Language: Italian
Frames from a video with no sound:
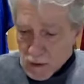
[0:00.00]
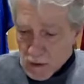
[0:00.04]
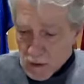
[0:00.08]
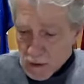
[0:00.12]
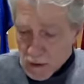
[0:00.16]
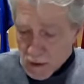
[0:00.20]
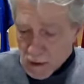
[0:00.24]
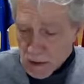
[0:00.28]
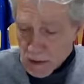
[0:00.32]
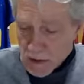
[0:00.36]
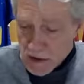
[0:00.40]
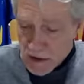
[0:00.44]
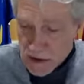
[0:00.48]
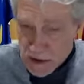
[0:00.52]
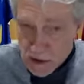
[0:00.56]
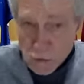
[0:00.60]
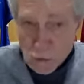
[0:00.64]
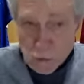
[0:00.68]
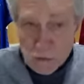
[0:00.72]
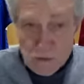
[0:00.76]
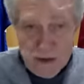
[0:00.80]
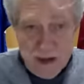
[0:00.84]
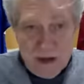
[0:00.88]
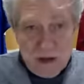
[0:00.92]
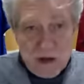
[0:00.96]
Eh, I
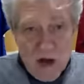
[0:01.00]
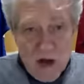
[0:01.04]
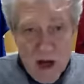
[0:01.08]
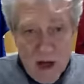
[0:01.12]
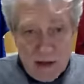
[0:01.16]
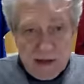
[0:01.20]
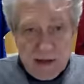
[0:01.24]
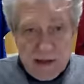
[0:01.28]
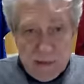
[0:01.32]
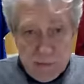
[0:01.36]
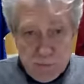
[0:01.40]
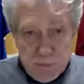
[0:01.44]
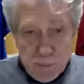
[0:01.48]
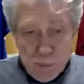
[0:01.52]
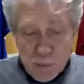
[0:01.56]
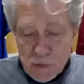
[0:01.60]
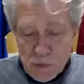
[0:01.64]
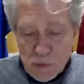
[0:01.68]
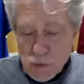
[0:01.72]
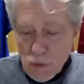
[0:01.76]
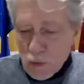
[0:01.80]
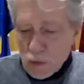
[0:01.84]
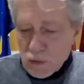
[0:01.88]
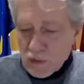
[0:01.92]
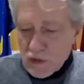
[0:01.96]
contagiati in più, i
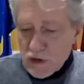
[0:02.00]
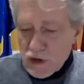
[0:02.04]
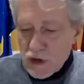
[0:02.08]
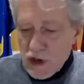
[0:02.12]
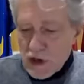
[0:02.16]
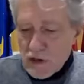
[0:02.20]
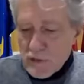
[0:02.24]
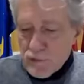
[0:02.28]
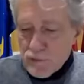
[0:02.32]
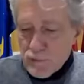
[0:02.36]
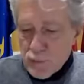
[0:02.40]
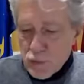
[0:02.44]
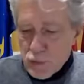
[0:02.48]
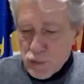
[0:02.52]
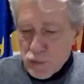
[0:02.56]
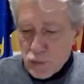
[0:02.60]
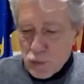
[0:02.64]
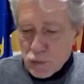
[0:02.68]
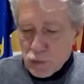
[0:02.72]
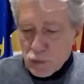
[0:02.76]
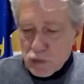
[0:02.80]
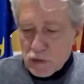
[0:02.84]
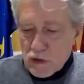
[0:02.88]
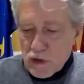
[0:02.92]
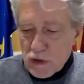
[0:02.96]
due contagiati in più
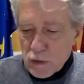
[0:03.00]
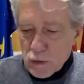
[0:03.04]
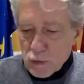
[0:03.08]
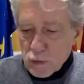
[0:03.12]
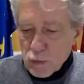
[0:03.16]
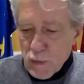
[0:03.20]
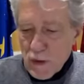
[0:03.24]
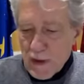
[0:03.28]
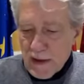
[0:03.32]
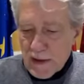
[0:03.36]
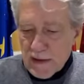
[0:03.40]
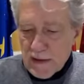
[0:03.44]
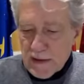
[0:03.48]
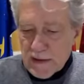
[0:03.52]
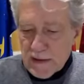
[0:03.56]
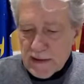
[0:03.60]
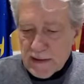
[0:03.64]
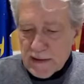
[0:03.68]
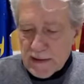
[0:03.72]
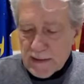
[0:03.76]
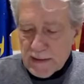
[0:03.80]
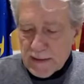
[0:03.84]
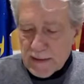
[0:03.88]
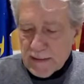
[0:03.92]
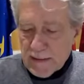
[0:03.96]
sono tutti e due
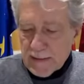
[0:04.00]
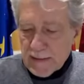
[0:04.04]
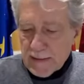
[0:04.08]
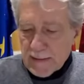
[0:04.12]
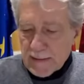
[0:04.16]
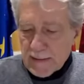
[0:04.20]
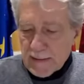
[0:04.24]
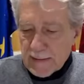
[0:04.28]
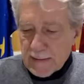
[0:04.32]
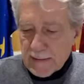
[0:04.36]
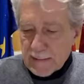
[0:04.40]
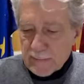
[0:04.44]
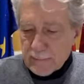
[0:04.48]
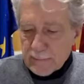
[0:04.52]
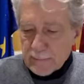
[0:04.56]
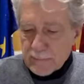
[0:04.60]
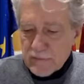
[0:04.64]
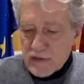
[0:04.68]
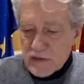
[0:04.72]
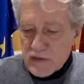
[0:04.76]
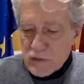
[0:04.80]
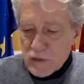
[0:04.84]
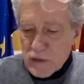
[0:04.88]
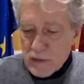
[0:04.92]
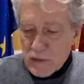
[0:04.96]
in ehm,
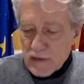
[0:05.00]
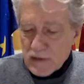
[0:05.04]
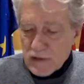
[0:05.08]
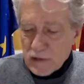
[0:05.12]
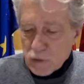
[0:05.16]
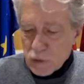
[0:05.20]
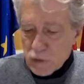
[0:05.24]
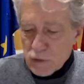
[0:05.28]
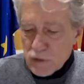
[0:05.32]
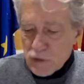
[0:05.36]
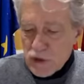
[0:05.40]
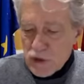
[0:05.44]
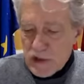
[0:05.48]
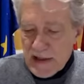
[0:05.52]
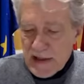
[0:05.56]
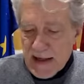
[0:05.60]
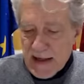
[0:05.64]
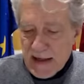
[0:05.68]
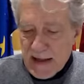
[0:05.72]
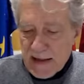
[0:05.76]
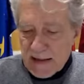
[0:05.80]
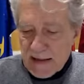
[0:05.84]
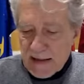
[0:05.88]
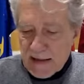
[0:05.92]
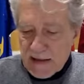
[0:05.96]
isolamento
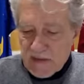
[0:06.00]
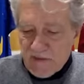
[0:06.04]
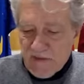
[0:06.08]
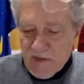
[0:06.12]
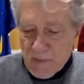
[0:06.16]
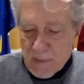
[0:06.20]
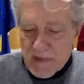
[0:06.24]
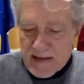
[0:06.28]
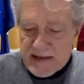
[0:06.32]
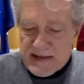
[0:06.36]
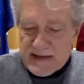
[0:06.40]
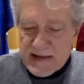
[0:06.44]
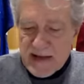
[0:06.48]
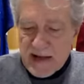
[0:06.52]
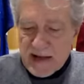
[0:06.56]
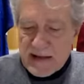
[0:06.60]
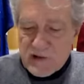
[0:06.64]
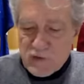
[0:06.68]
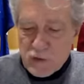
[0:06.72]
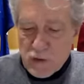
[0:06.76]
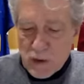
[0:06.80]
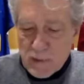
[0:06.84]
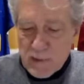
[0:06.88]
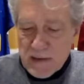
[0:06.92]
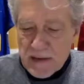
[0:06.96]
domiciliare, il che fa passare gli
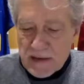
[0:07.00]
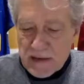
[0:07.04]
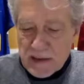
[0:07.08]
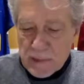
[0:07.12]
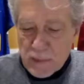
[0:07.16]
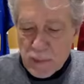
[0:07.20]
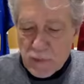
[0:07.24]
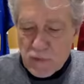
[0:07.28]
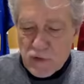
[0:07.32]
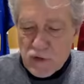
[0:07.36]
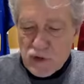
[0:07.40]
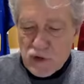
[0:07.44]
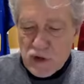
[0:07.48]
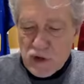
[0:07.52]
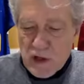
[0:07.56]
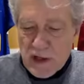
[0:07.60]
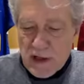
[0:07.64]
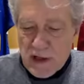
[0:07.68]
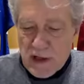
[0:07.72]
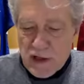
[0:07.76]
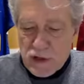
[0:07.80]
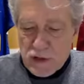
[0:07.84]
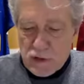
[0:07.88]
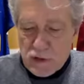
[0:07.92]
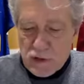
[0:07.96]
isolamenti provinciali
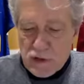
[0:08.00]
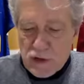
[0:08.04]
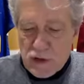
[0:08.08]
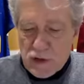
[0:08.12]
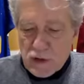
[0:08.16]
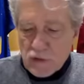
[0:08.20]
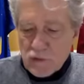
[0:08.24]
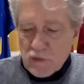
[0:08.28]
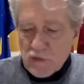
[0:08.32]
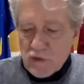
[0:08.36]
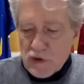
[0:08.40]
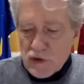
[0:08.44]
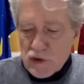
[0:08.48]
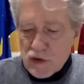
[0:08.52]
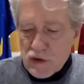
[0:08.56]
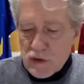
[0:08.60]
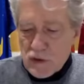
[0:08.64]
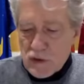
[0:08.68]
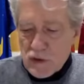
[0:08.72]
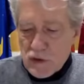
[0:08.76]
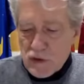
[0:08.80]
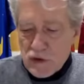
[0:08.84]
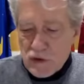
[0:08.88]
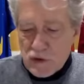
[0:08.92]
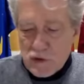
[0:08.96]
da
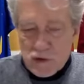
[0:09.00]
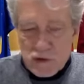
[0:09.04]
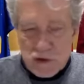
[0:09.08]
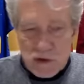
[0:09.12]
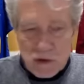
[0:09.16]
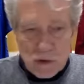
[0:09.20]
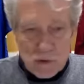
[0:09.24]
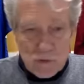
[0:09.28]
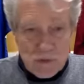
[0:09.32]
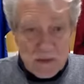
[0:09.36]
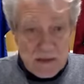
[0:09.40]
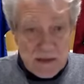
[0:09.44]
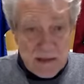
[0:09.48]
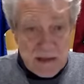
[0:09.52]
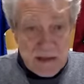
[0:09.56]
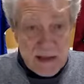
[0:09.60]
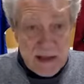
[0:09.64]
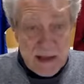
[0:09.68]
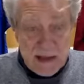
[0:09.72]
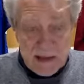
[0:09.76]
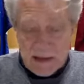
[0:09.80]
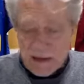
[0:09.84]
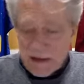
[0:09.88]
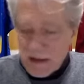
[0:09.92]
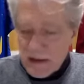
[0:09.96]
525 a
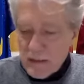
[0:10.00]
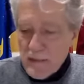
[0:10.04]
527.